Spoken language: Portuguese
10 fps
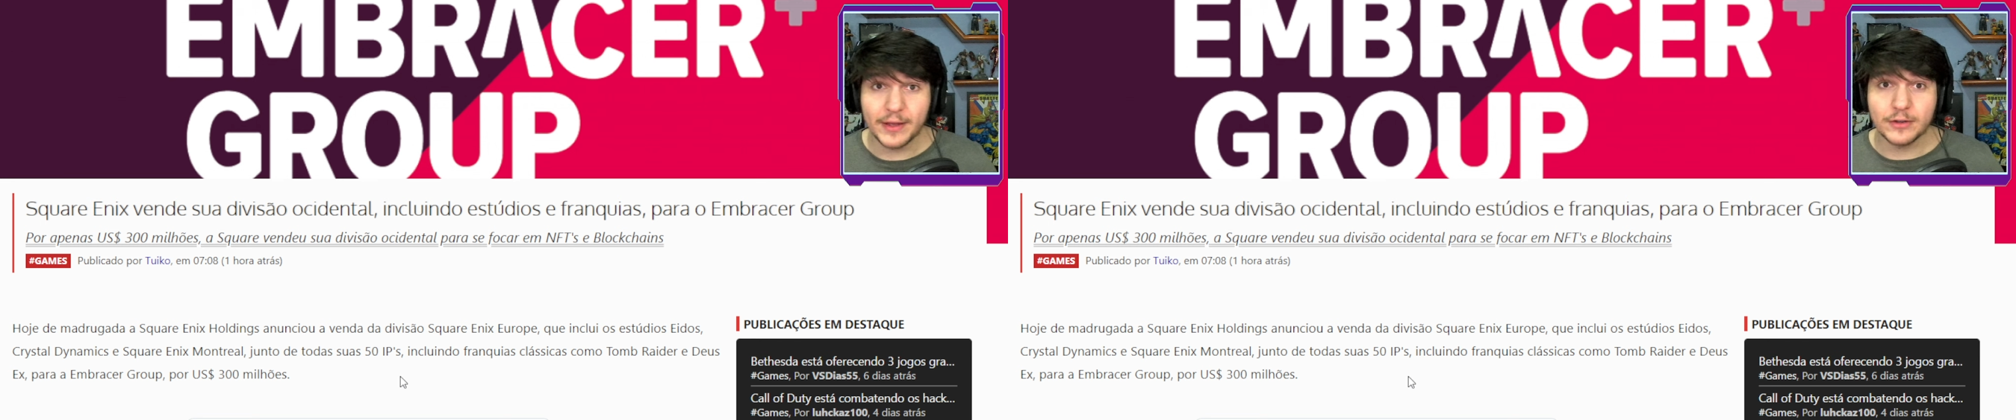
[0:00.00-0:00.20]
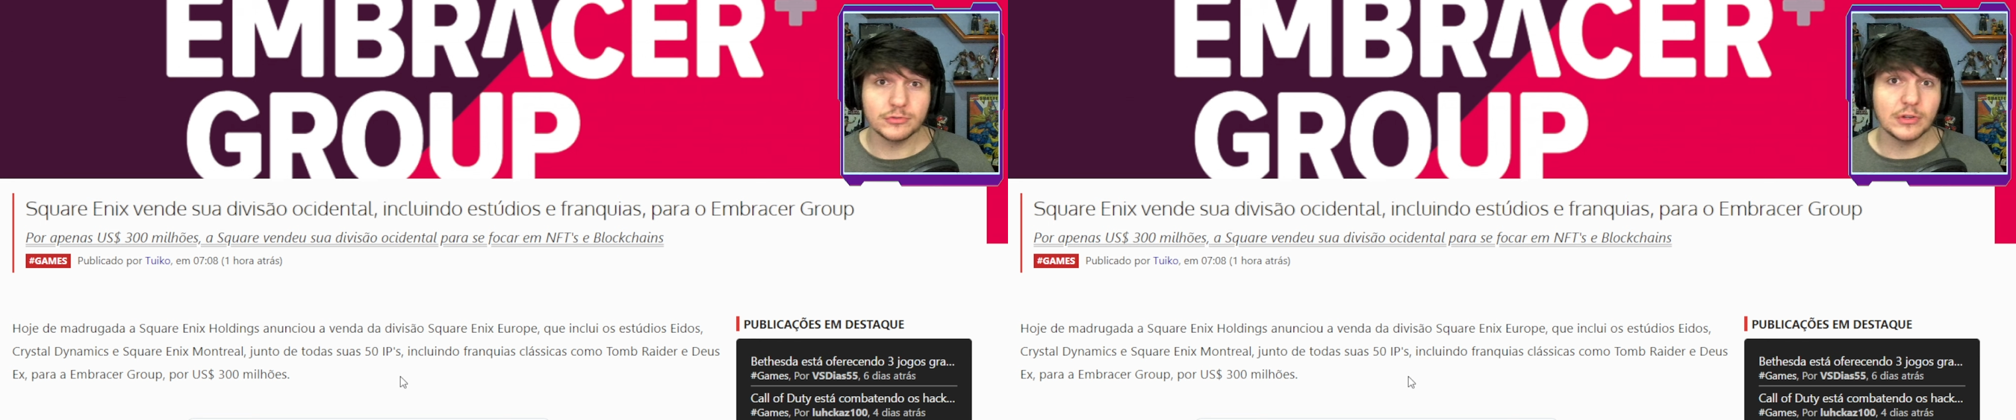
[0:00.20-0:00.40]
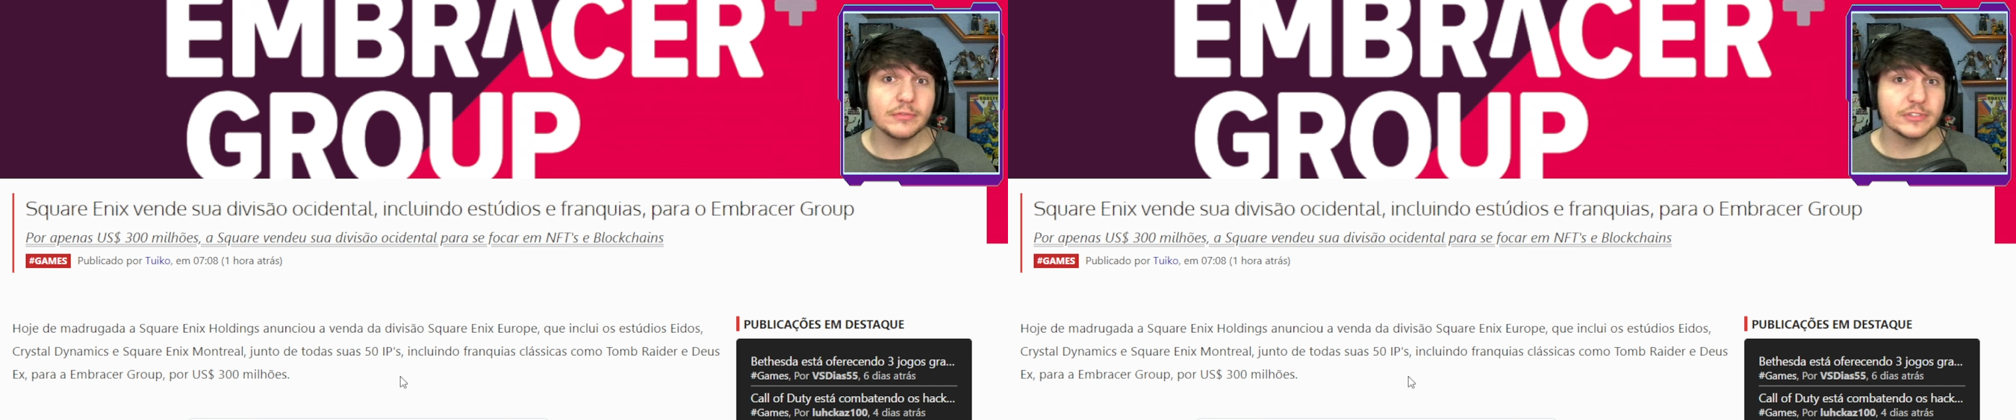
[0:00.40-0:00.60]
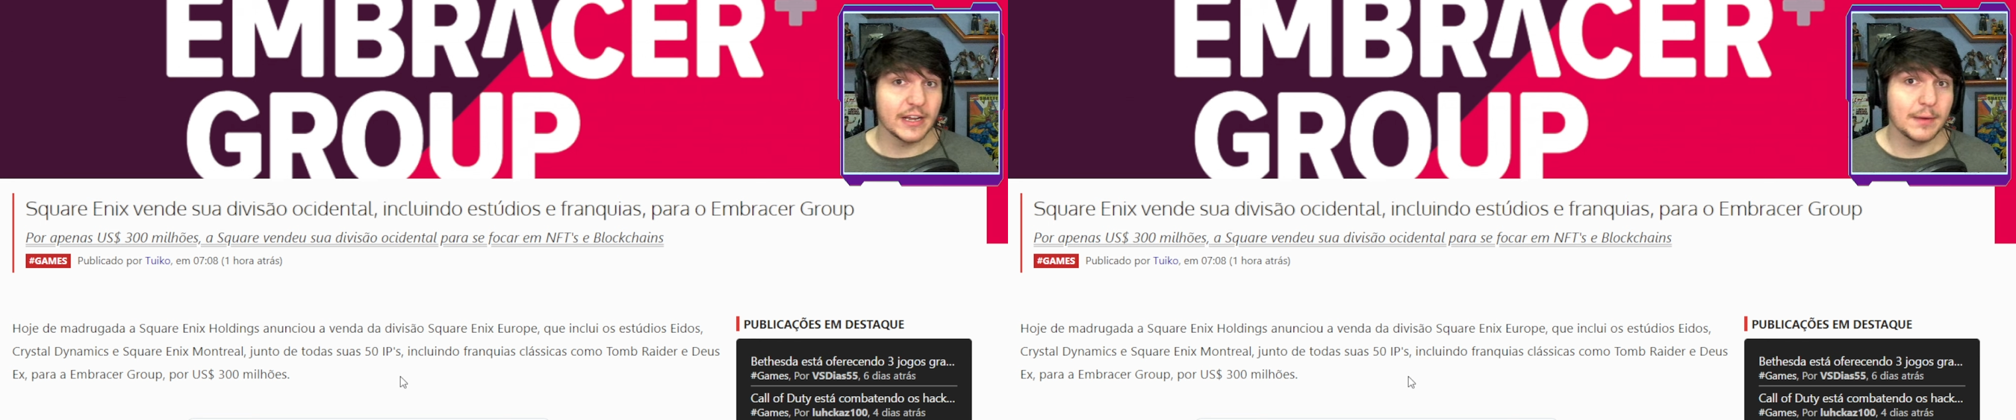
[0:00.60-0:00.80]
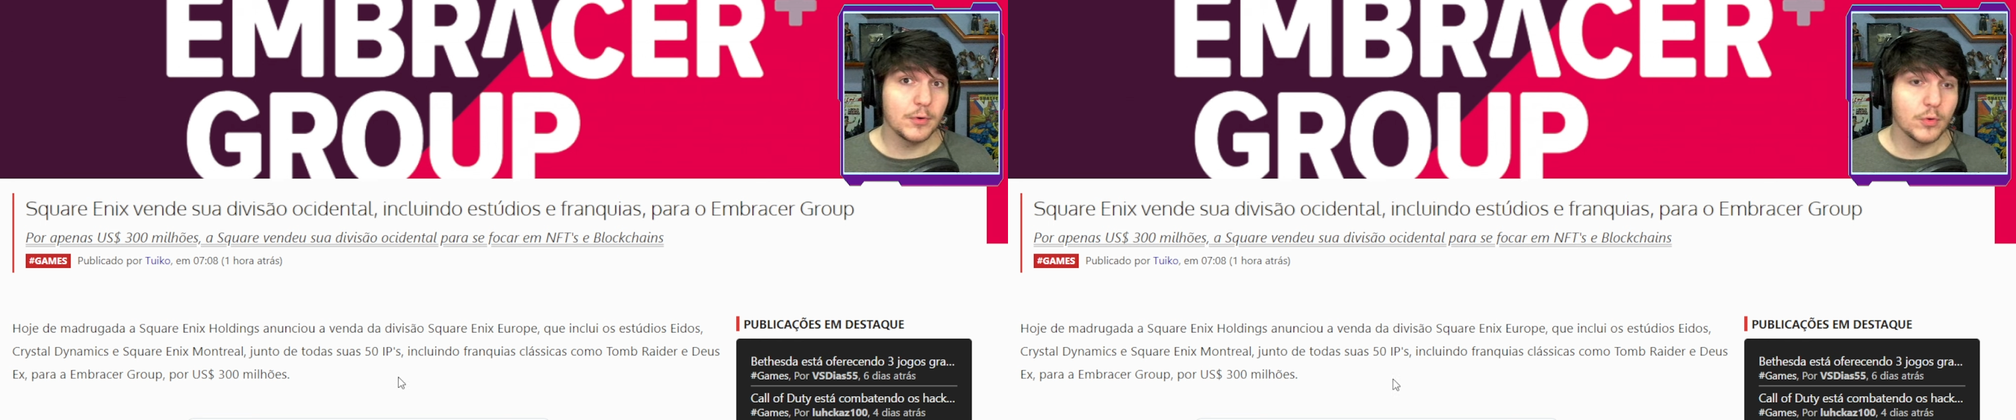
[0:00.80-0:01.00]
Microsoft que
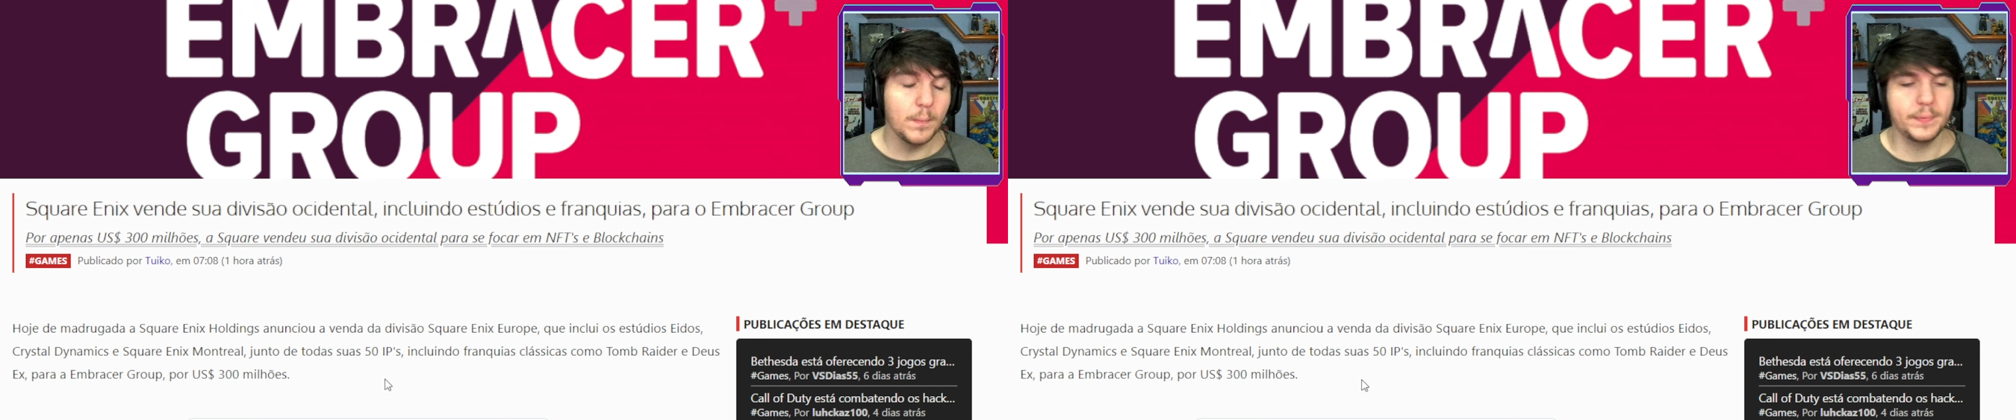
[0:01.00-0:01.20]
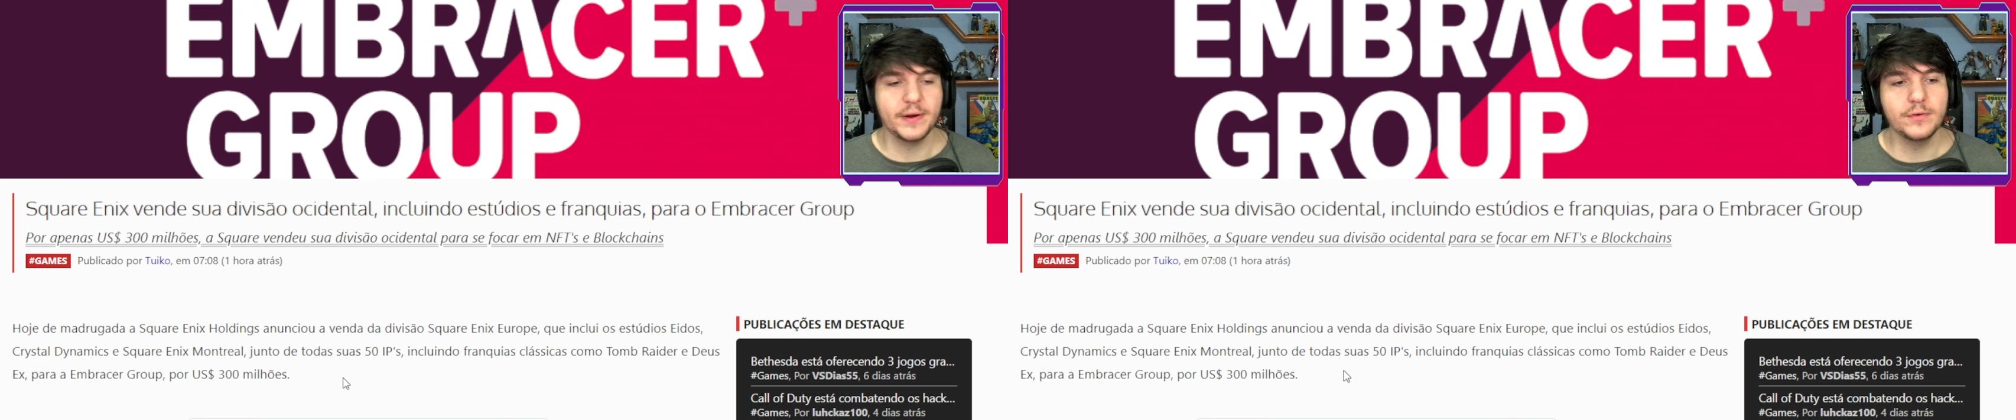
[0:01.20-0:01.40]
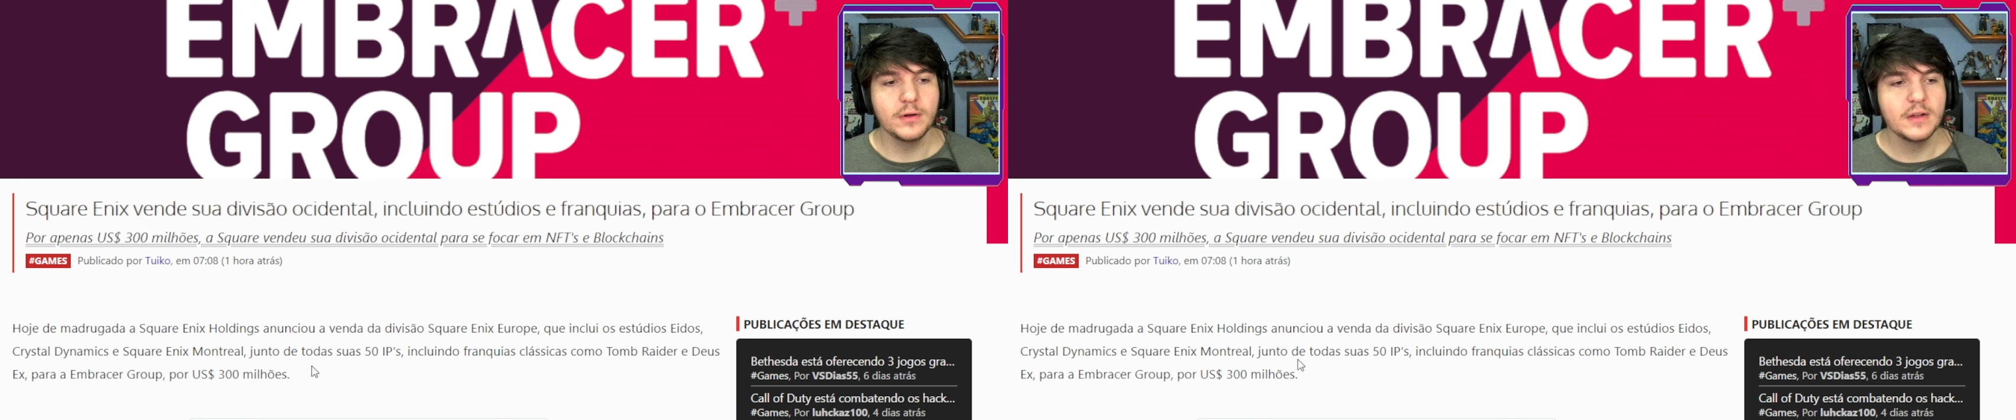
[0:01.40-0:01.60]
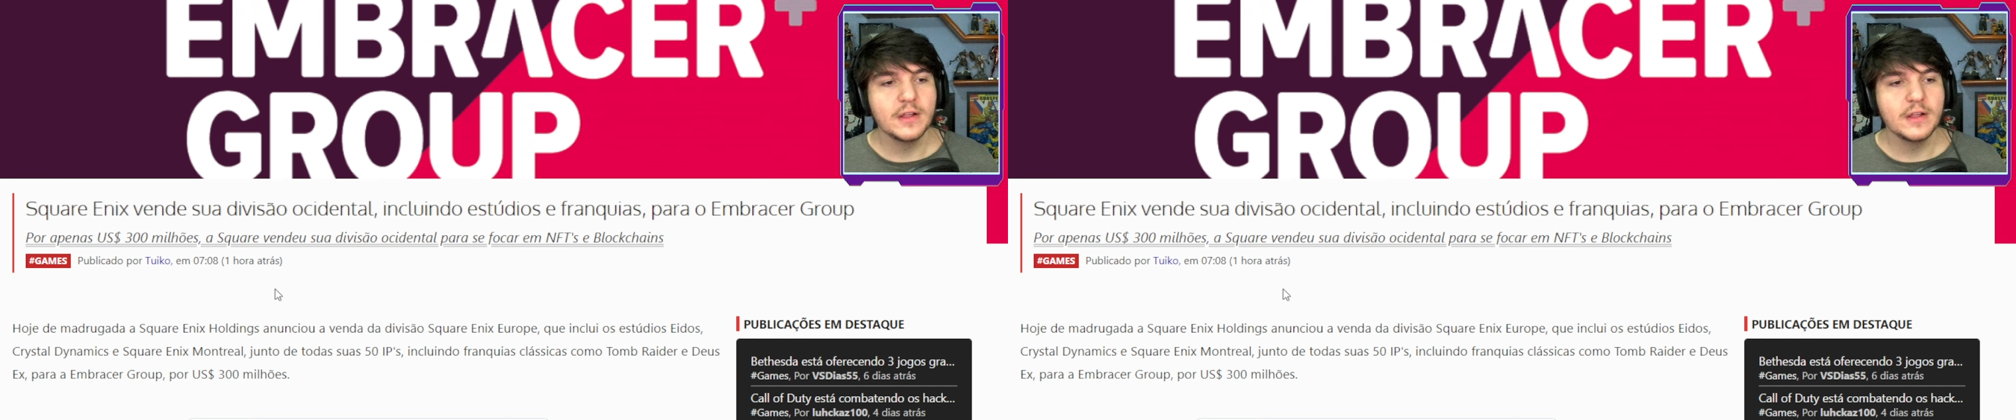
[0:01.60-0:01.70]
acabou comprando,